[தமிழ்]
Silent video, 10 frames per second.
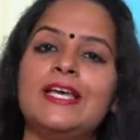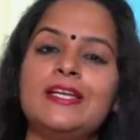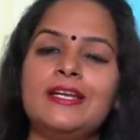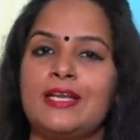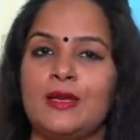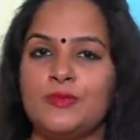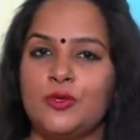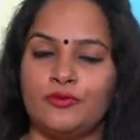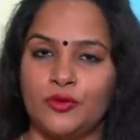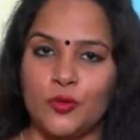என்னென்ன
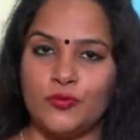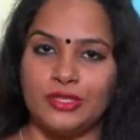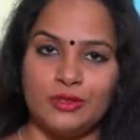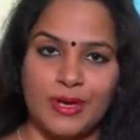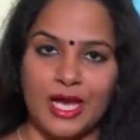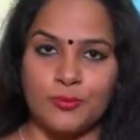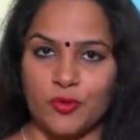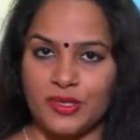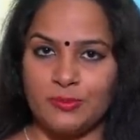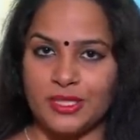டைப்ஸ் ஆஃப் லோன் வந்து பேங்க்
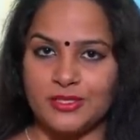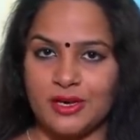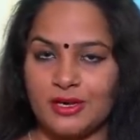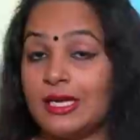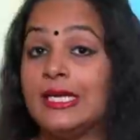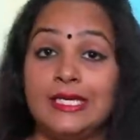ப்ரொவைட் பண்ணுறாங்க